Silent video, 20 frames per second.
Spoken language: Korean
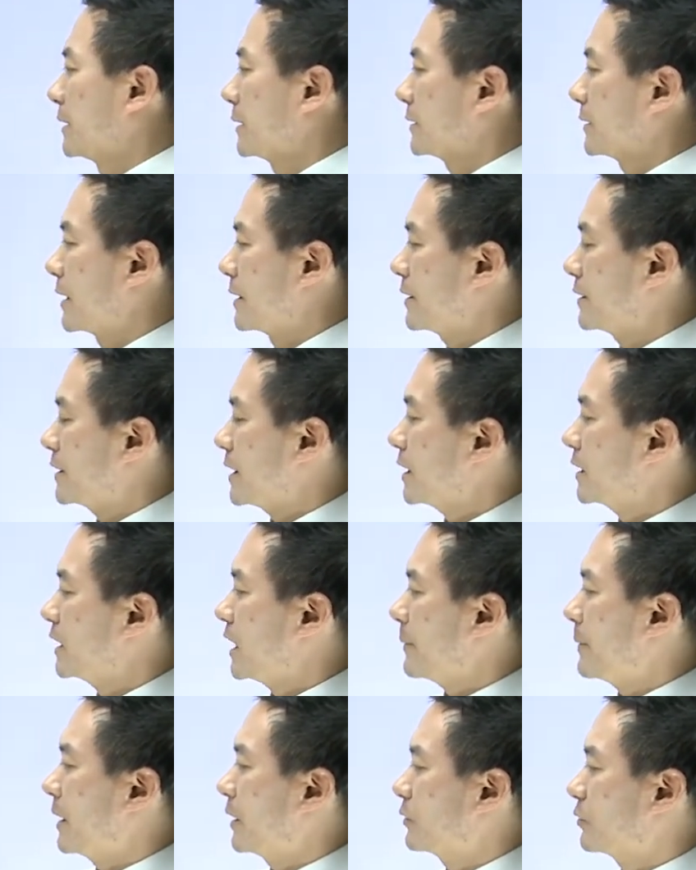그래서
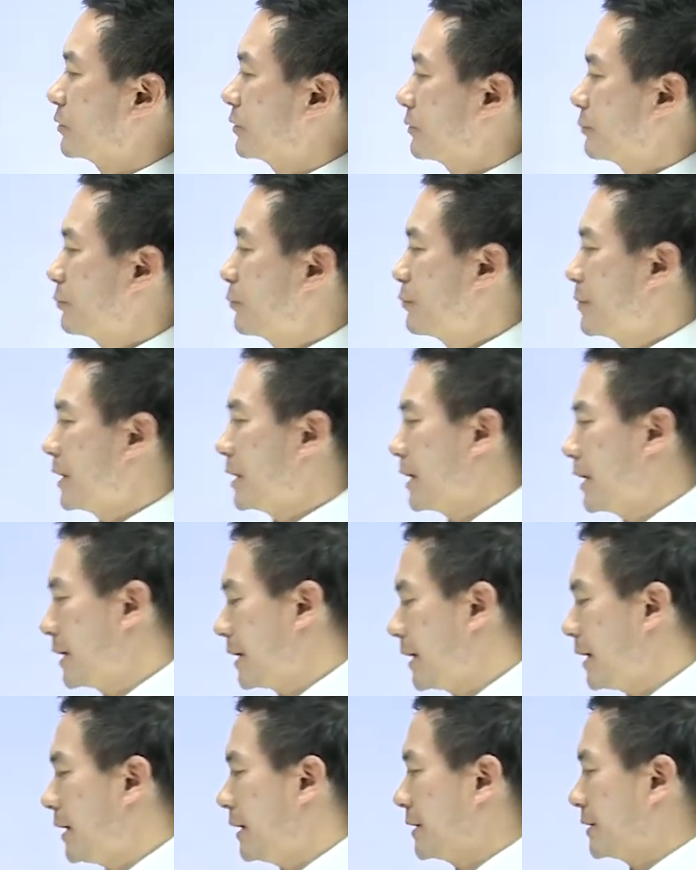상대방 뿐만 아니라